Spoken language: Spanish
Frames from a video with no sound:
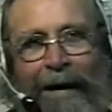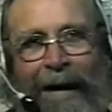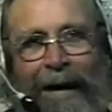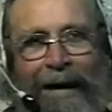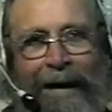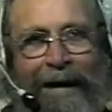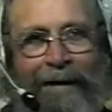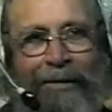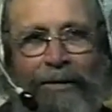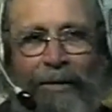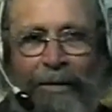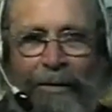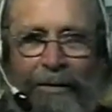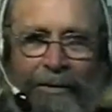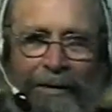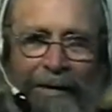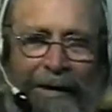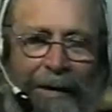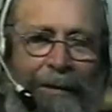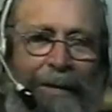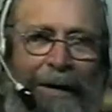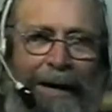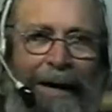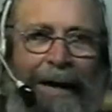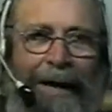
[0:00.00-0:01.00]
Que son
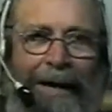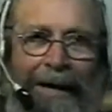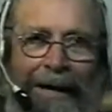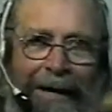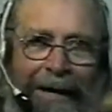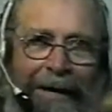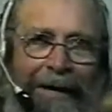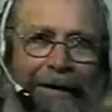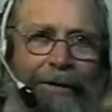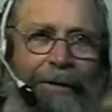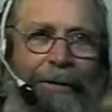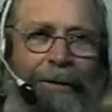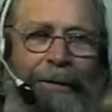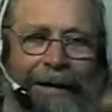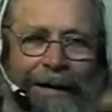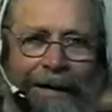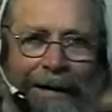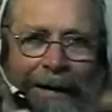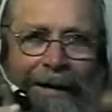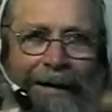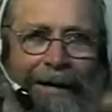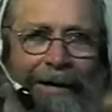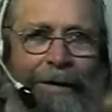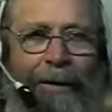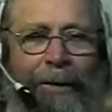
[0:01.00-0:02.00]
de verdadero,
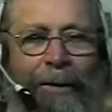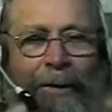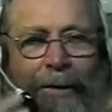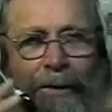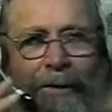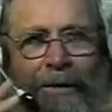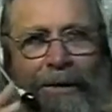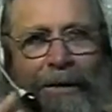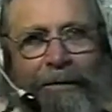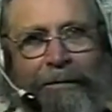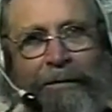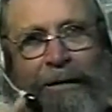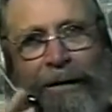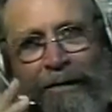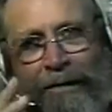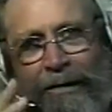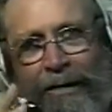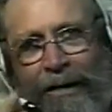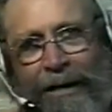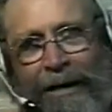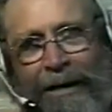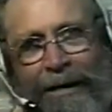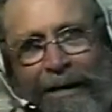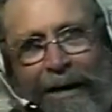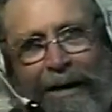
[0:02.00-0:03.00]
verdadero corte
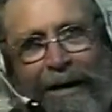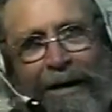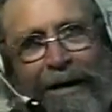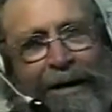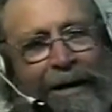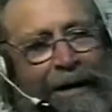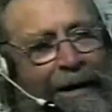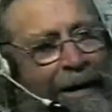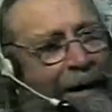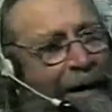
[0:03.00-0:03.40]
fascista.